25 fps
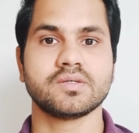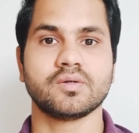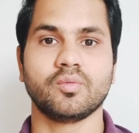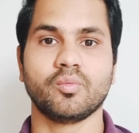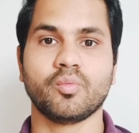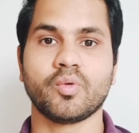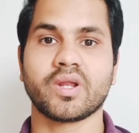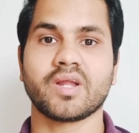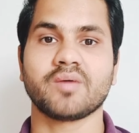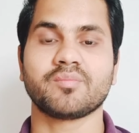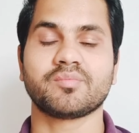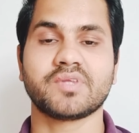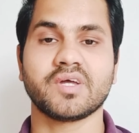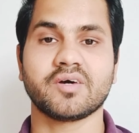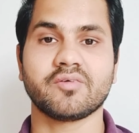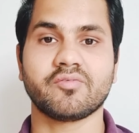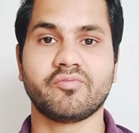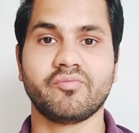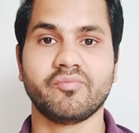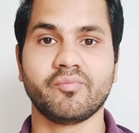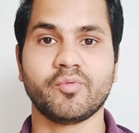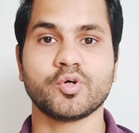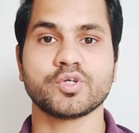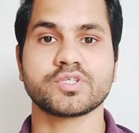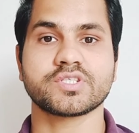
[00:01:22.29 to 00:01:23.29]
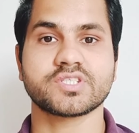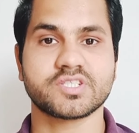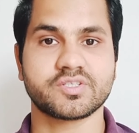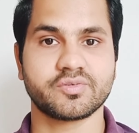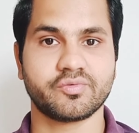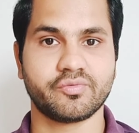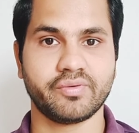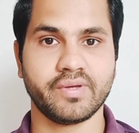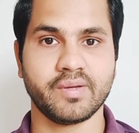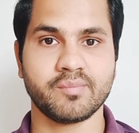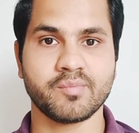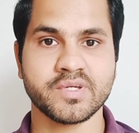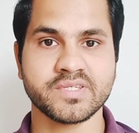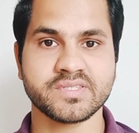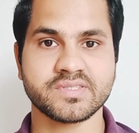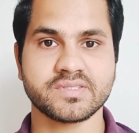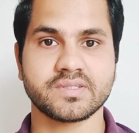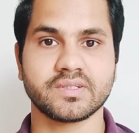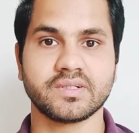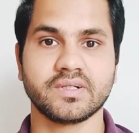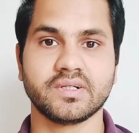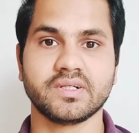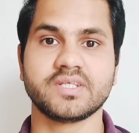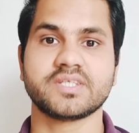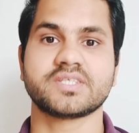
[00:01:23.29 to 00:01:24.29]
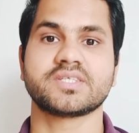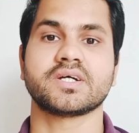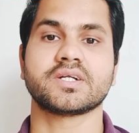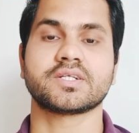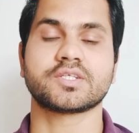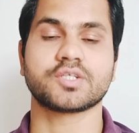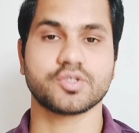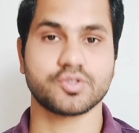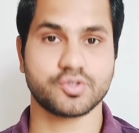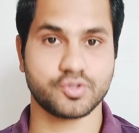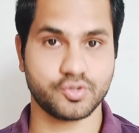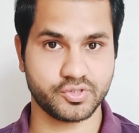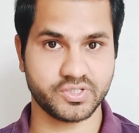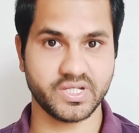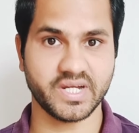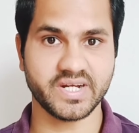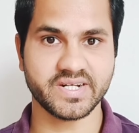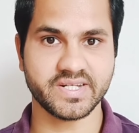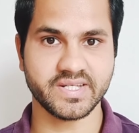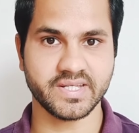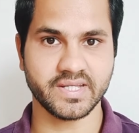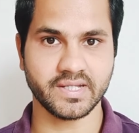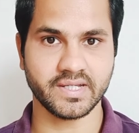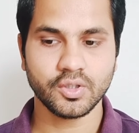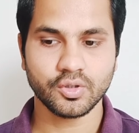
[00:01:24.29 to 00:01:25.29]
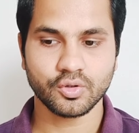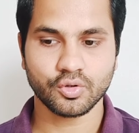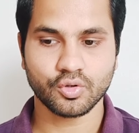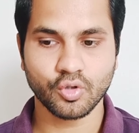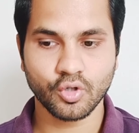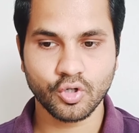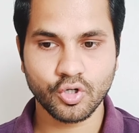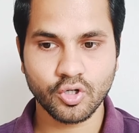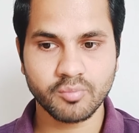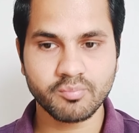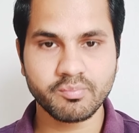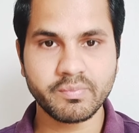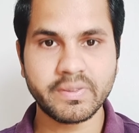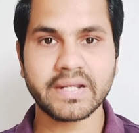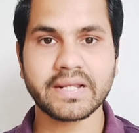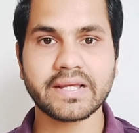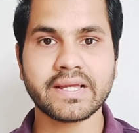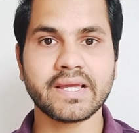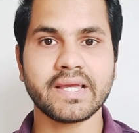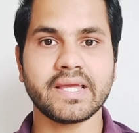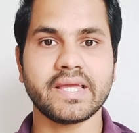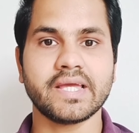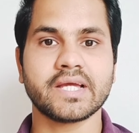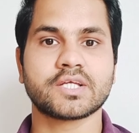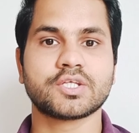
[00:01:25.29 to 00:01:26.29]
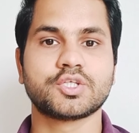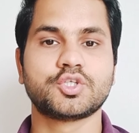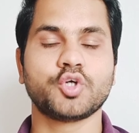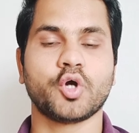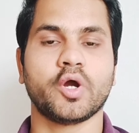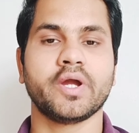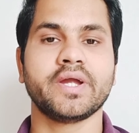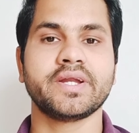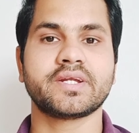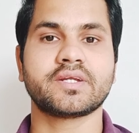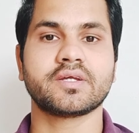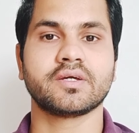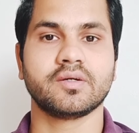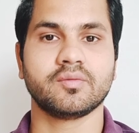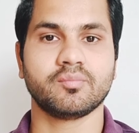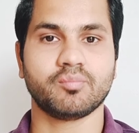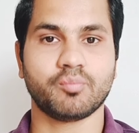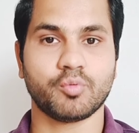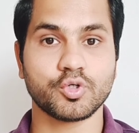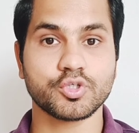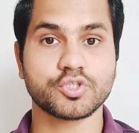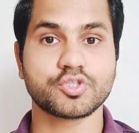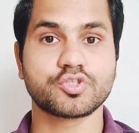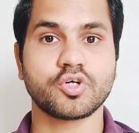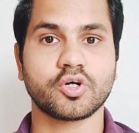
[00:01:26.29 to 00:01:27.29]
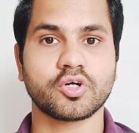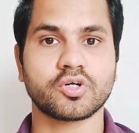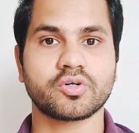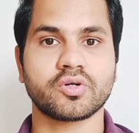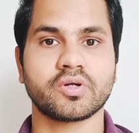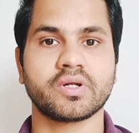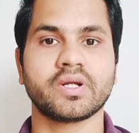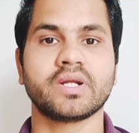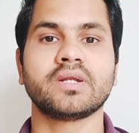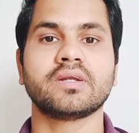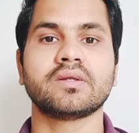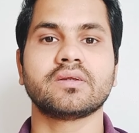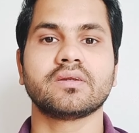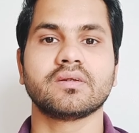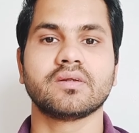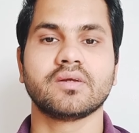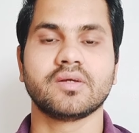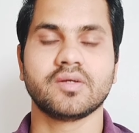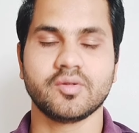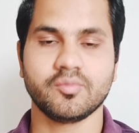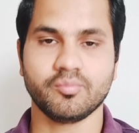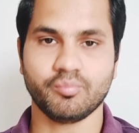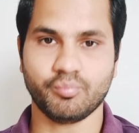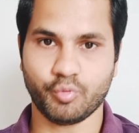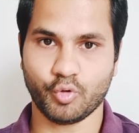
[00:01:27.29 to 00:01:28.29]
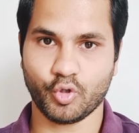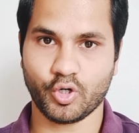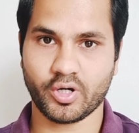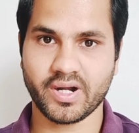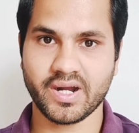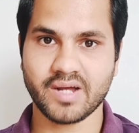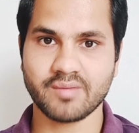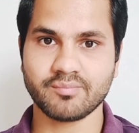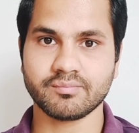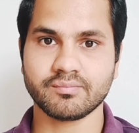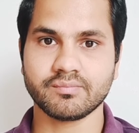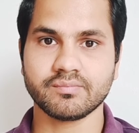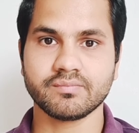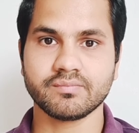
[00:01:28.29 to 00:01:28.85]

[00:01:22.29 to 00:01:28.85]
वन ऑफ द मोस्ट फेमस रिसर्च सोसाइटी है दोनों मिलके एक जॉइंट पोस्ट डॉक्टरल प्रोग्राम